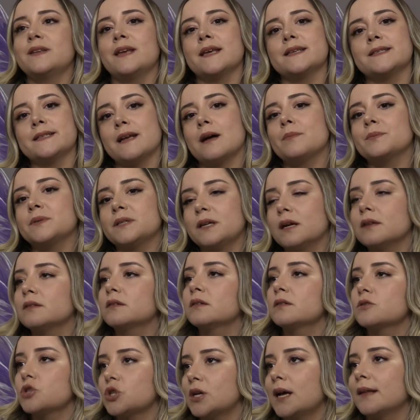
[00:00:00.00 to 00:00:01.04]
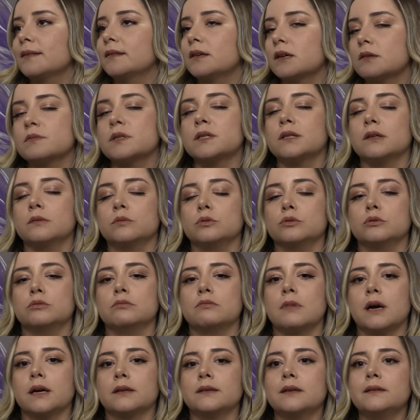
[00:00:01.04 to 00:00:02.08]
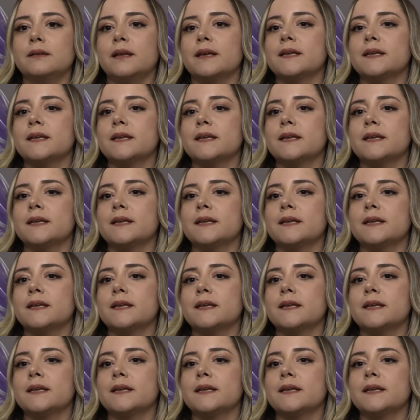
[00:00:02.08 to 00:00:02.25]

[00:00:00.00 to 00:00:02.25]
test yaptıran danışanlarımız da bulunmakta.